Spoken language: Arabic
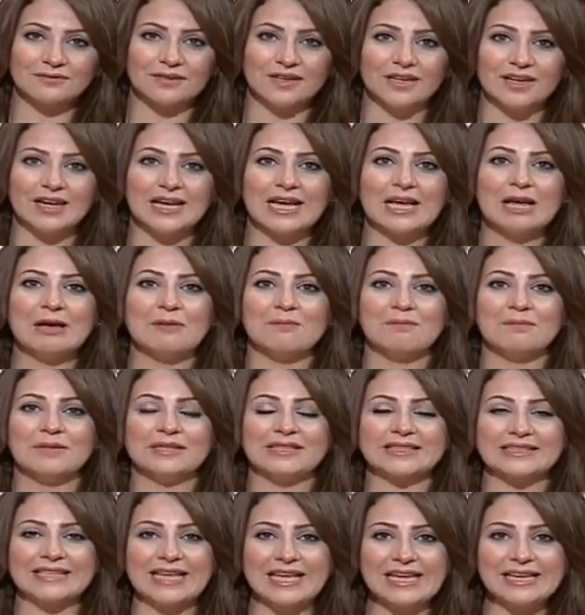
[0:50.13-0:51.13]

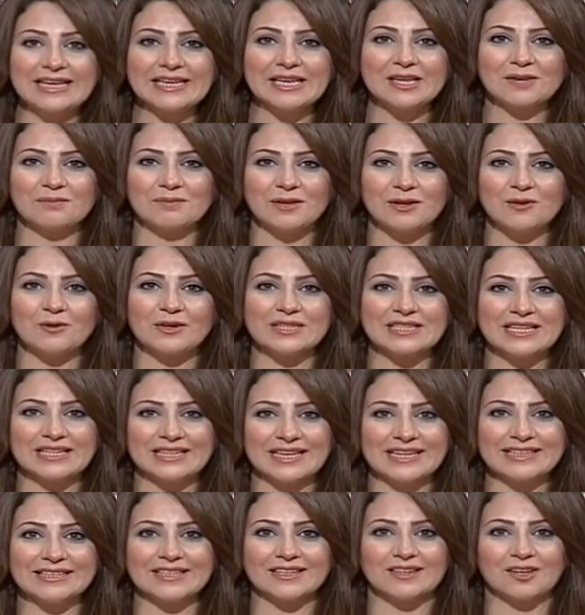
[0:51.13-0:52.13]
فبنتاجر
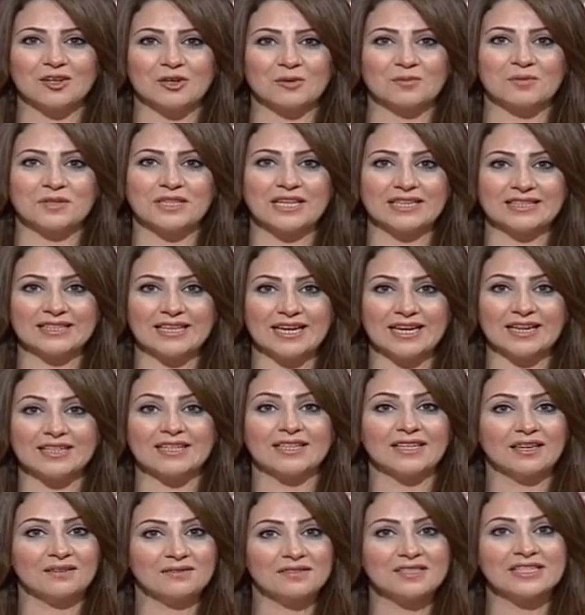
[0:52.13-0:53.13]
بالوزنات اللي ربنا اداها
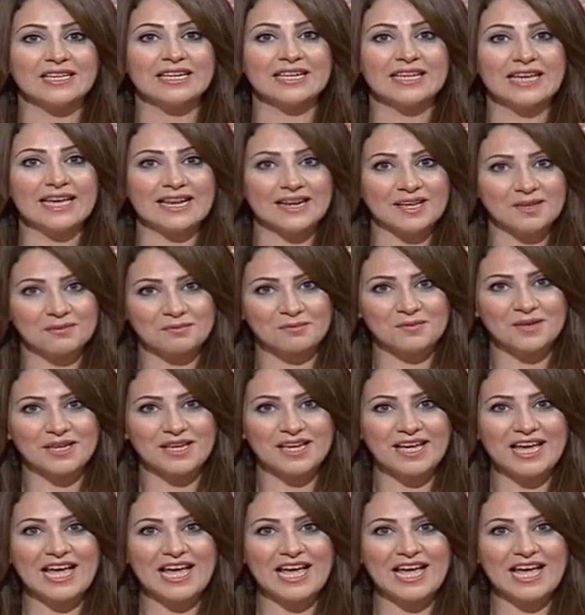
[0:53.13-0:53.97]
لنا نفس الكلام